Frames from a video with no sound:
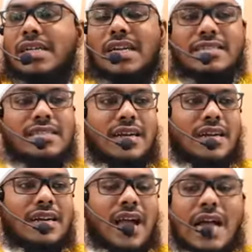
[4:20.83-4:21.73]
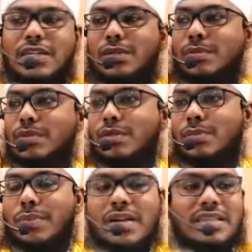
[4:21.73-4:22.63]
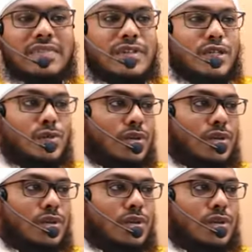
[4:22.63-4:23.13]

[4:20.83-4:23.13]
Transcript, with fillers: இலசுகள் அங்கும் இங்கும் படித்துவிட்டு